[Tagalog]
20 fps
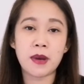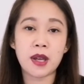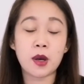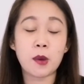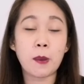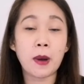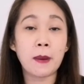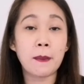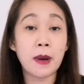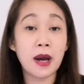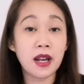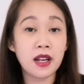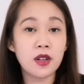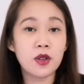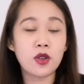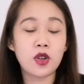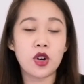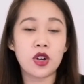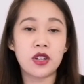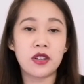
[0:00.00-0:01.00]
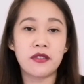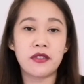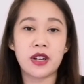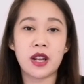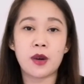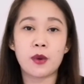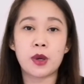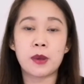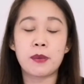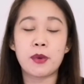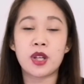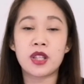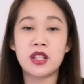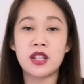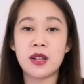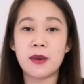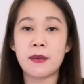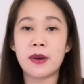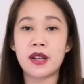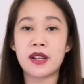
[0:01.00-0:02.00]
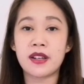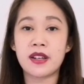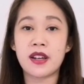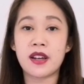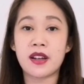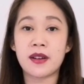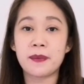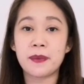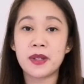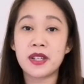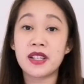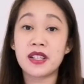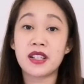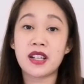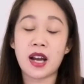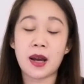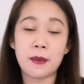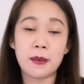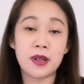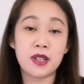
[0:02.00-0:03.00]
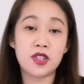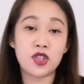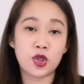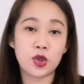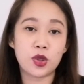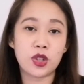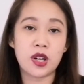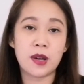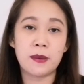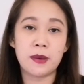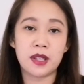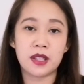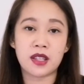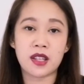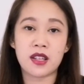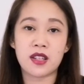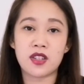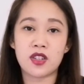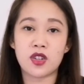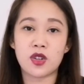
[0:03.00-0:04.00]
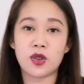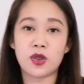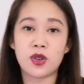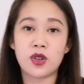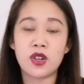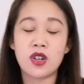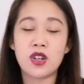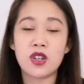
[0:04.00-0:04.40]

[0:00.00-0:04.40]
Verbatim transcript: pero pag mahal yung cauliflower, pwede naman na cabbage yung gamitin nyo.